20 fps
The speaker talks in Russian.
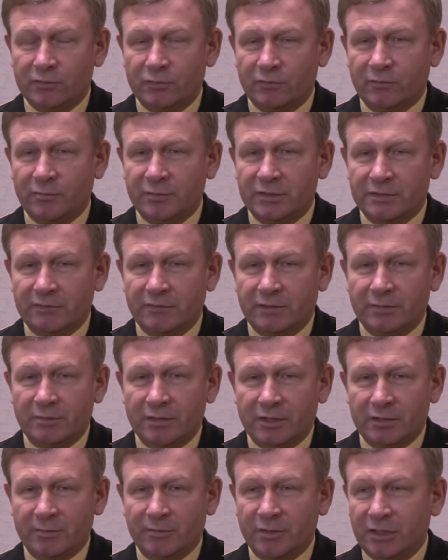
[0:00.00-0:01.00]
с новыми
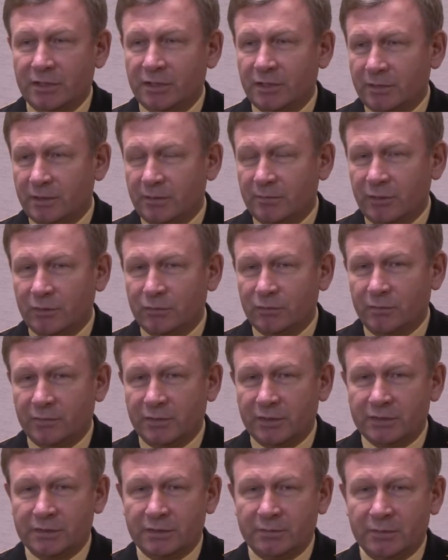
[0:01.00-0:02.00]
современными ракетными
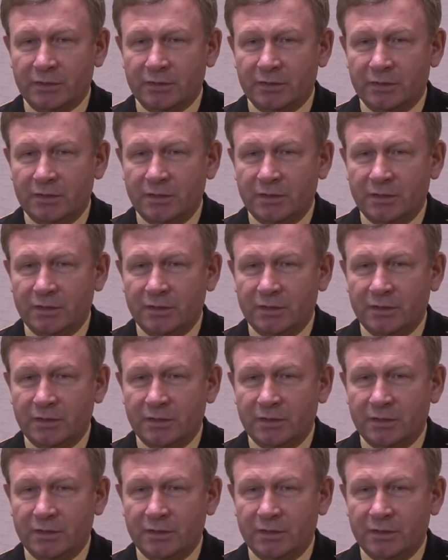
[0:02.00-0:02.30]
комплексами –